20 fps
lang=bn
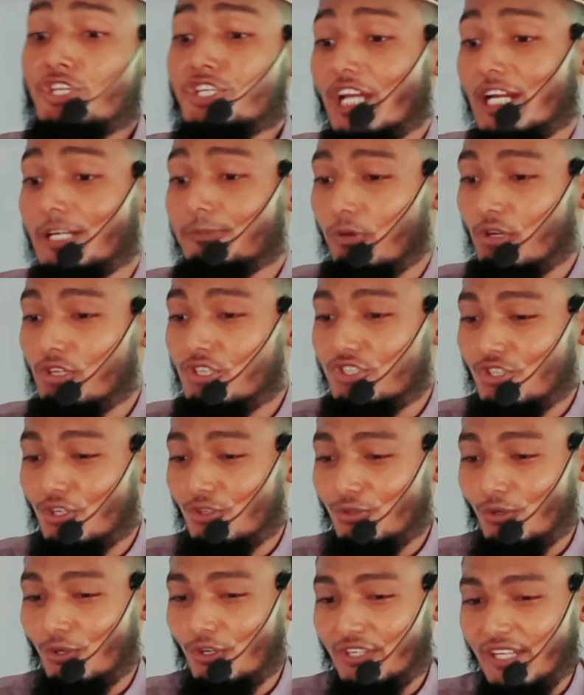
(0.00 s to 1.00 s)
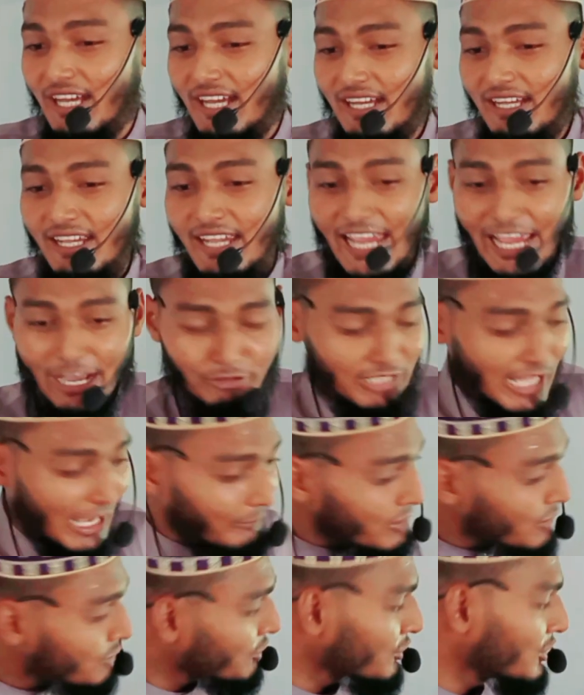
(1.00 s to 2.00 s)
পরিষ্কার পরিচ্ছন্ন কথা এখন
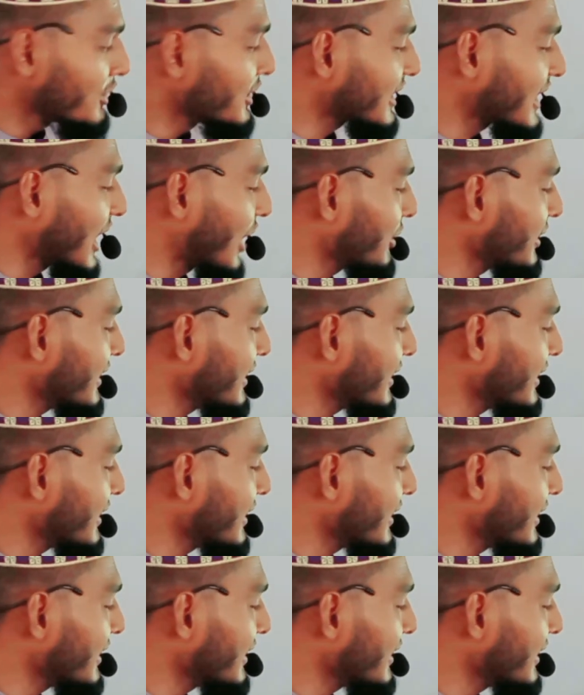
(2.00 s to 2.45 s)
আমি যদি নেতা